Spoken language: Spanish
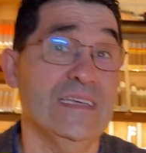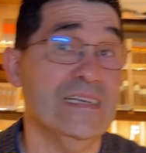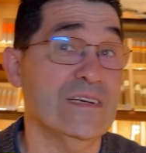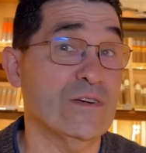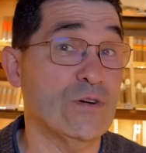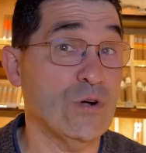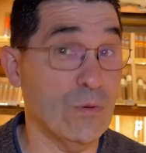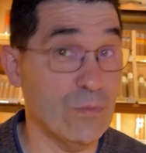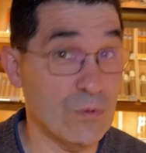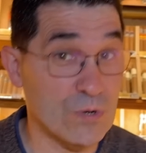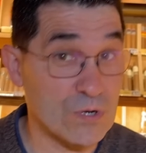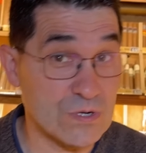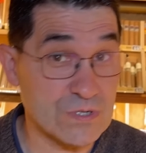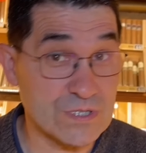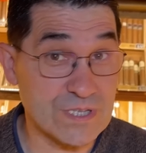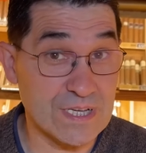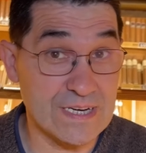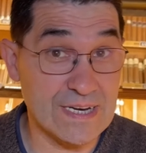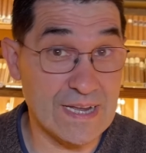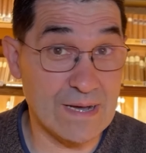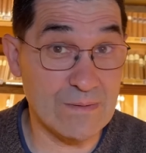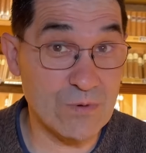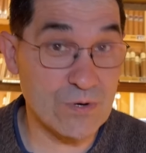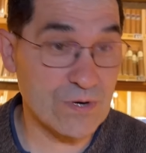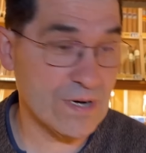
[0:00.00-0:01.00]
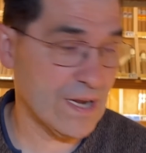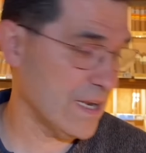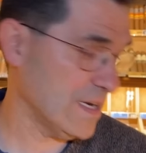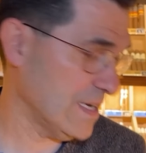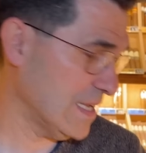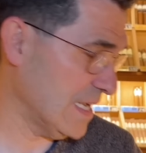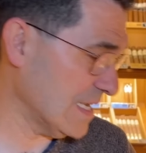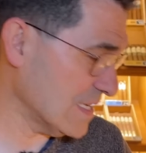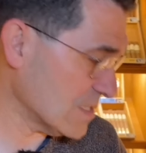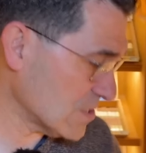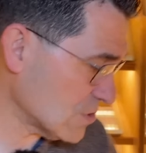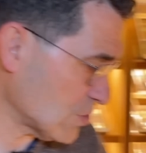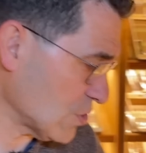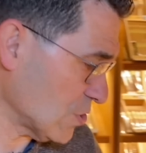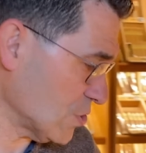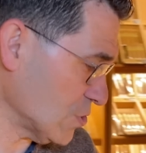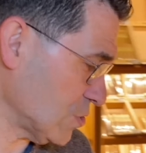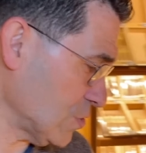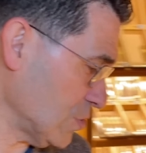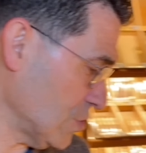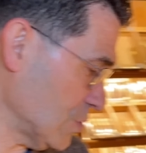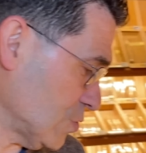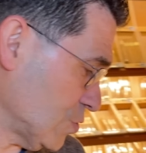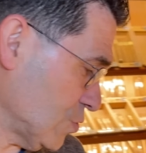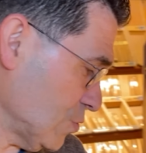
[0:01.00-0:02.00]
Como nos enamoran
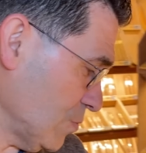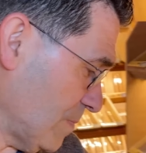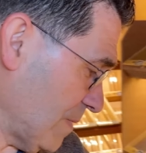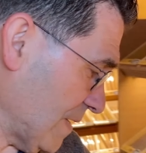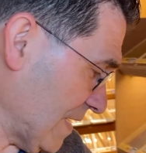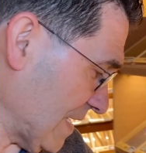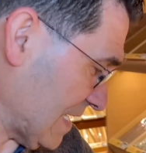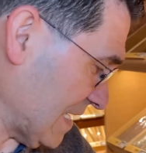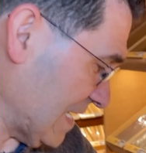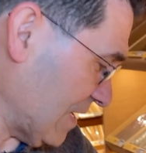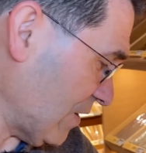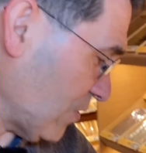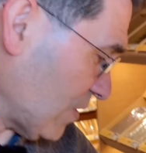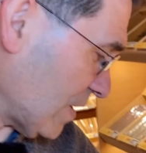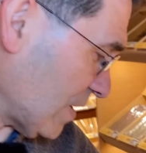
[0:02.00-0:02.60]
estos super León